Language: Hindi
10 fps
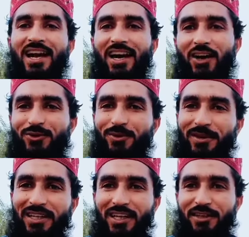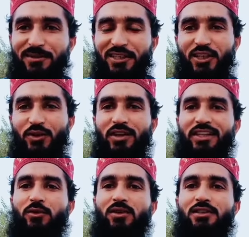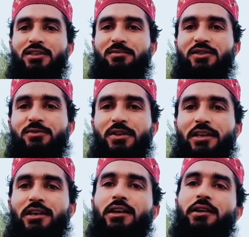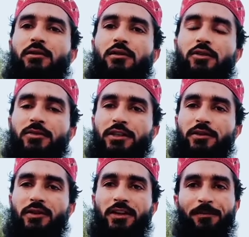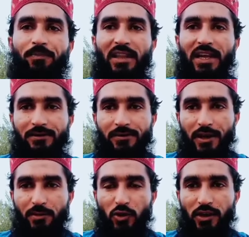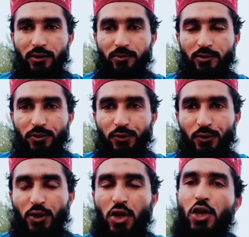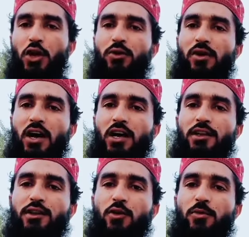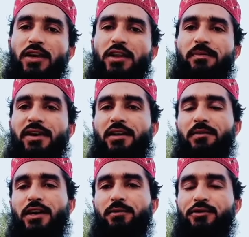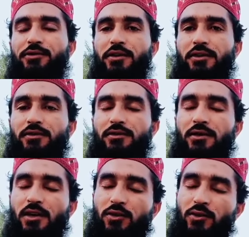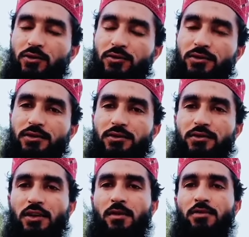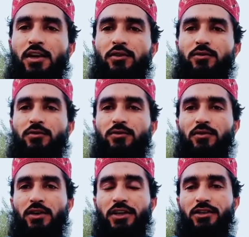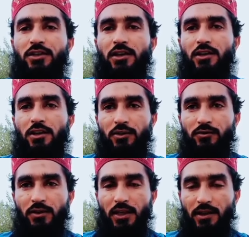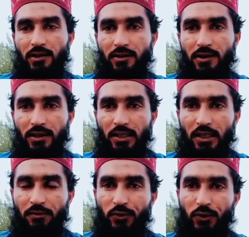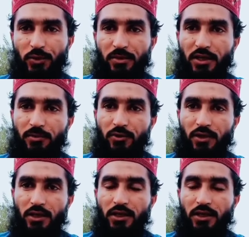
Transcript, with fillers: अवज़बिल्लिमिनशैतवानरजीम बसमीम अल्लाम दोस्तों दुआ करता हूँ मेरे बहन भाई बुज़ुर्ग दोस्त सब तंदरुस्त होंगे इन क्यों नहीं अल्लाह ताली के हिफ्ज ईमान में होंगे